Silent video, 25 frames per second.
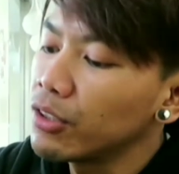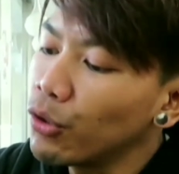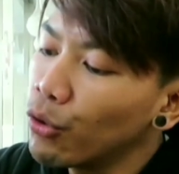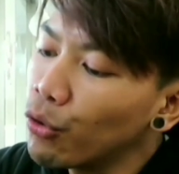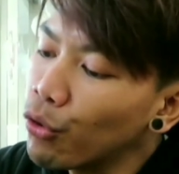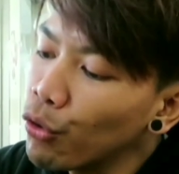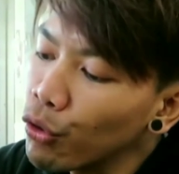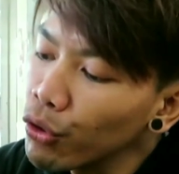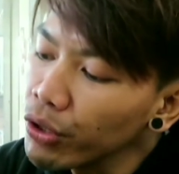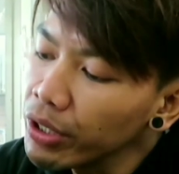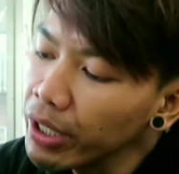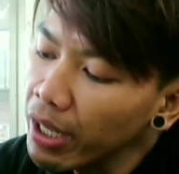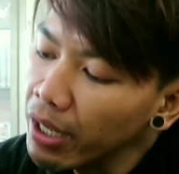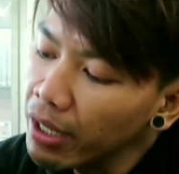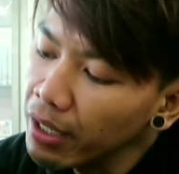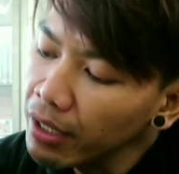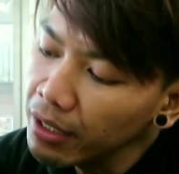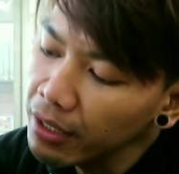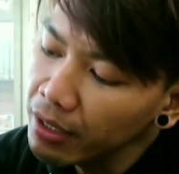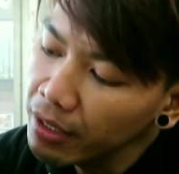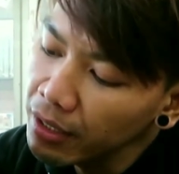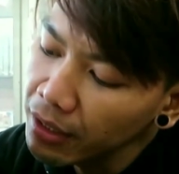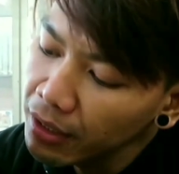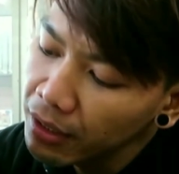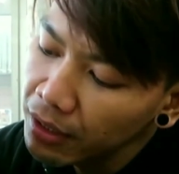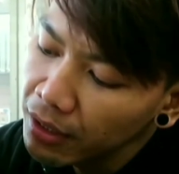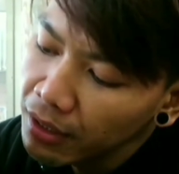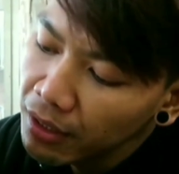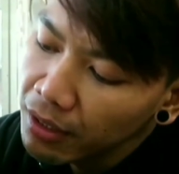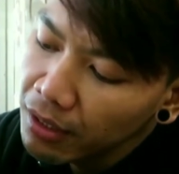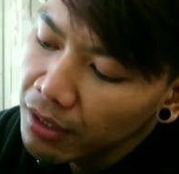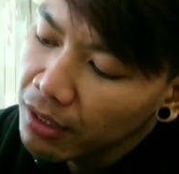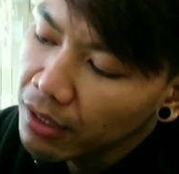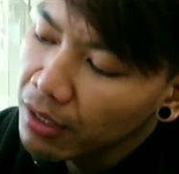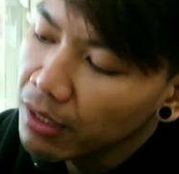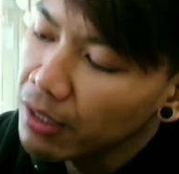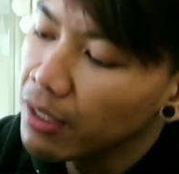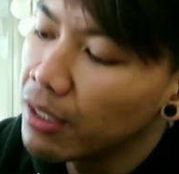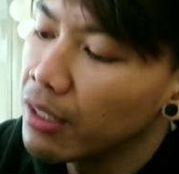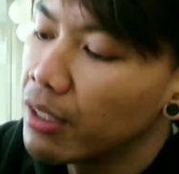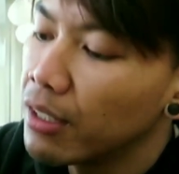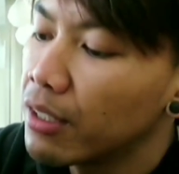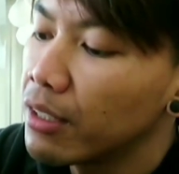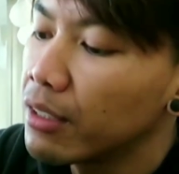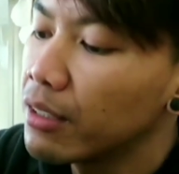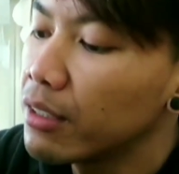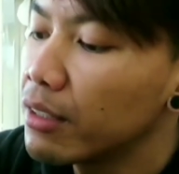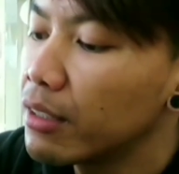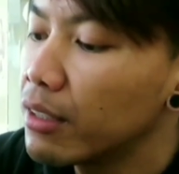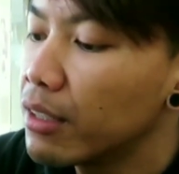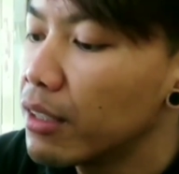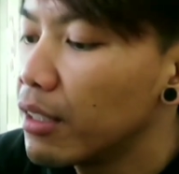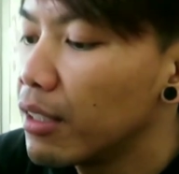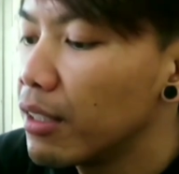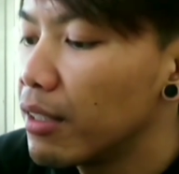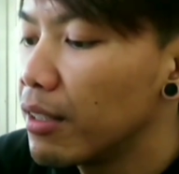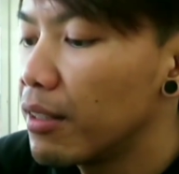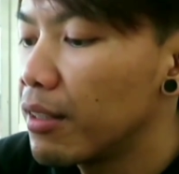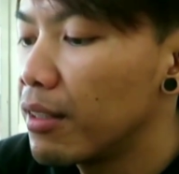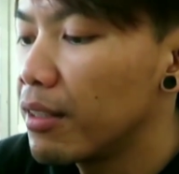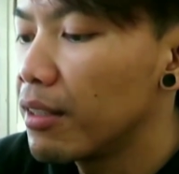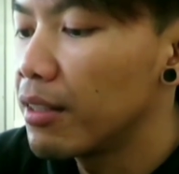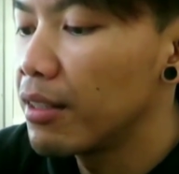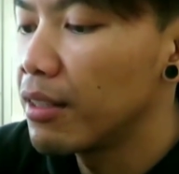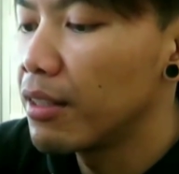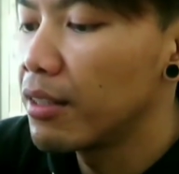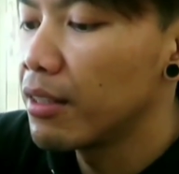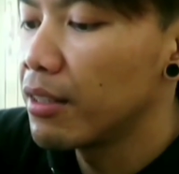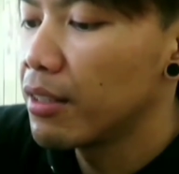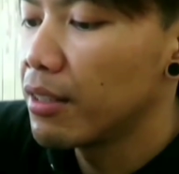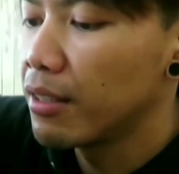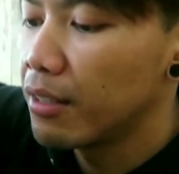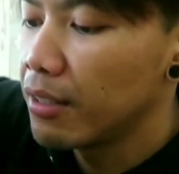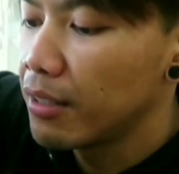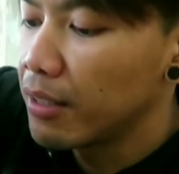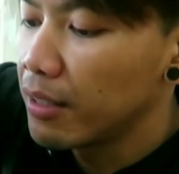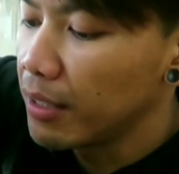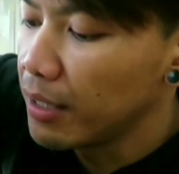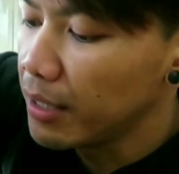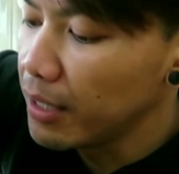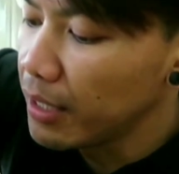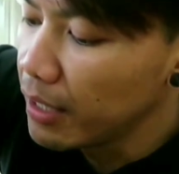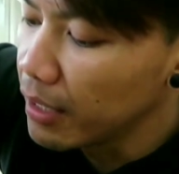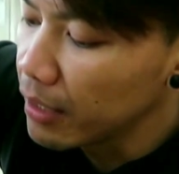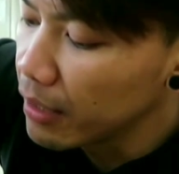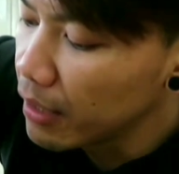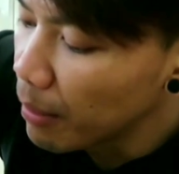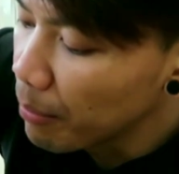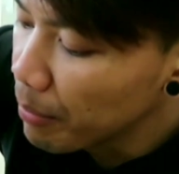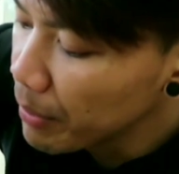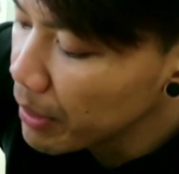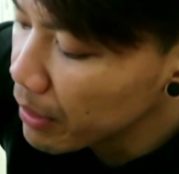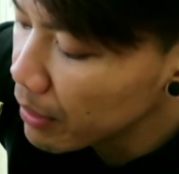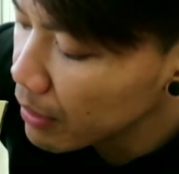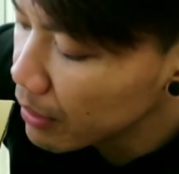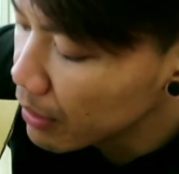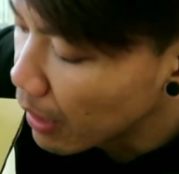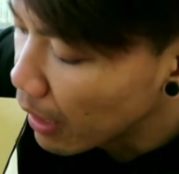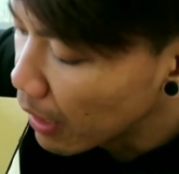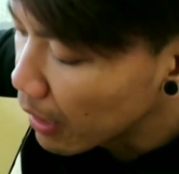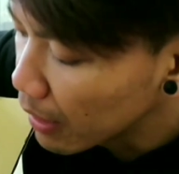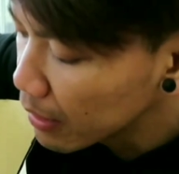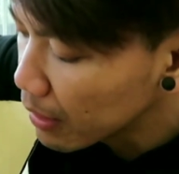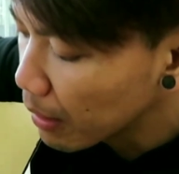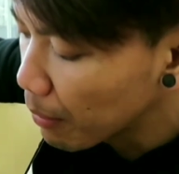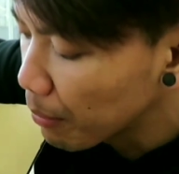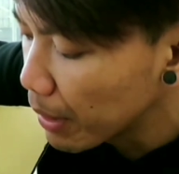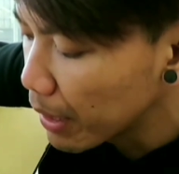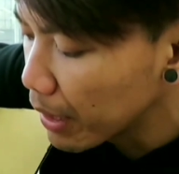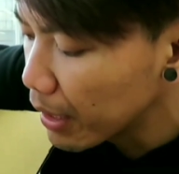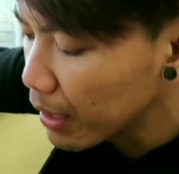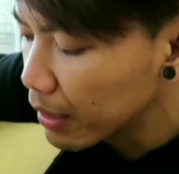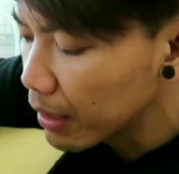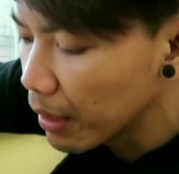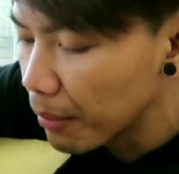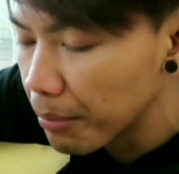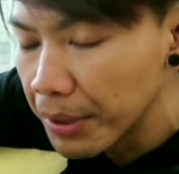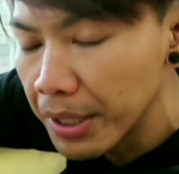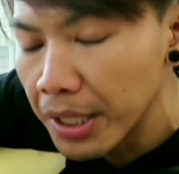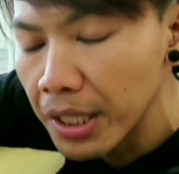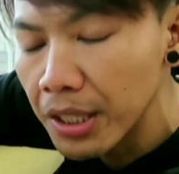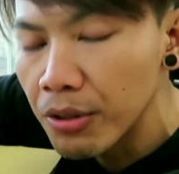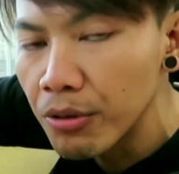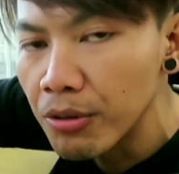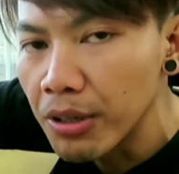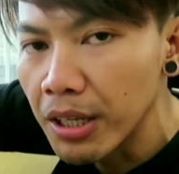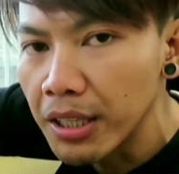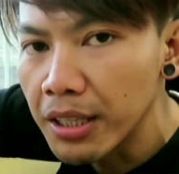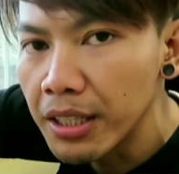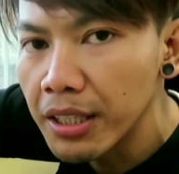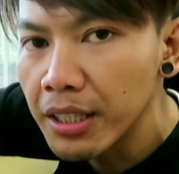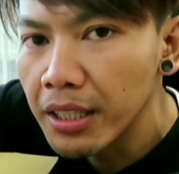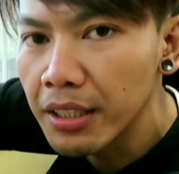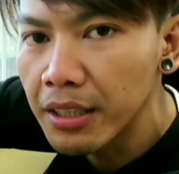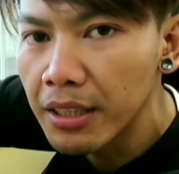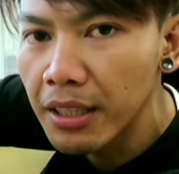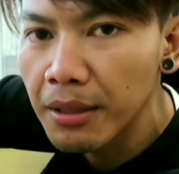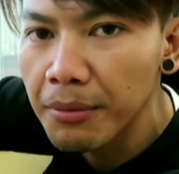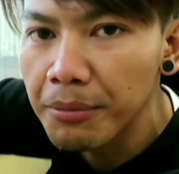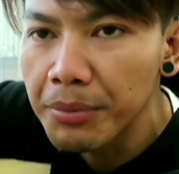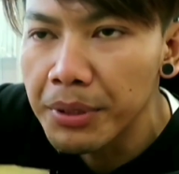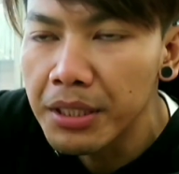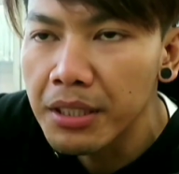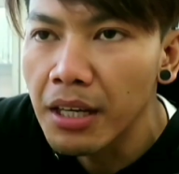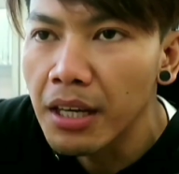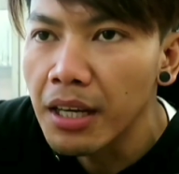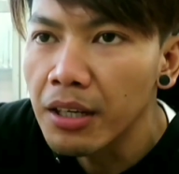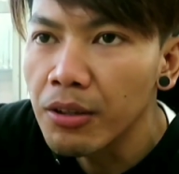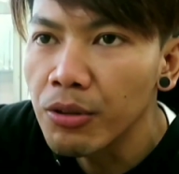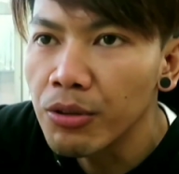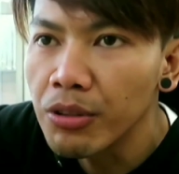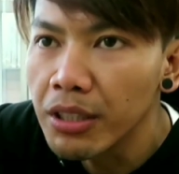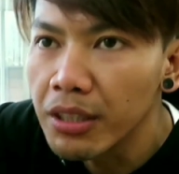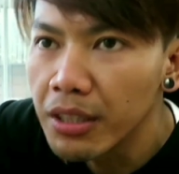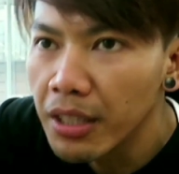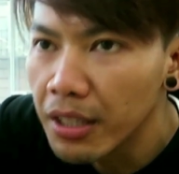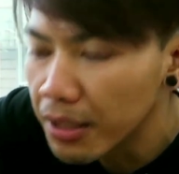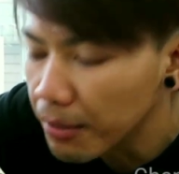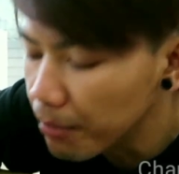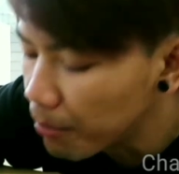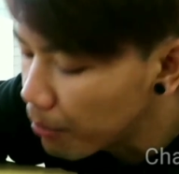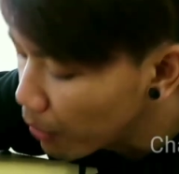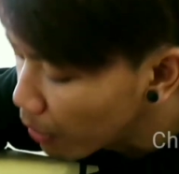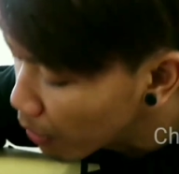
Oh, kembali ke yang resellernya. Iya, tapi jangan sampai kita begitu nanti kita bisa akun